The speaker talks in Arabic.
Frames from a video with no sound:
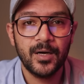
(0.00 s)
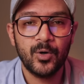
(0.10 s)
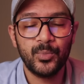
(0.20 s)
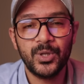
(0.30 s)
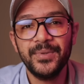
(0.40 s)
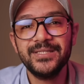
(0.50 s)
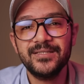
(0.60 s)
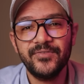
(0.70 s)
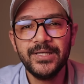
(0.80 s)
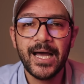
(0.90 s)
بودابست
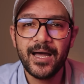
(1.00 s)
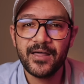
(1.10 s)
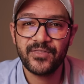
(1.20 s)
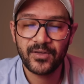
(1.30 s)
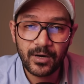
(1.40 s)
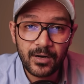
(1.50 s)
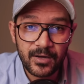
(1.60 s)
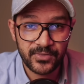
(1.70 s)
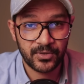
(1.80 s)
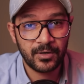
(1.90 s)
فيها ثراء
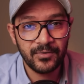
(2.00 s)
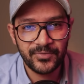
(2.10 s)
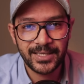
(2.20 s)
ثقافي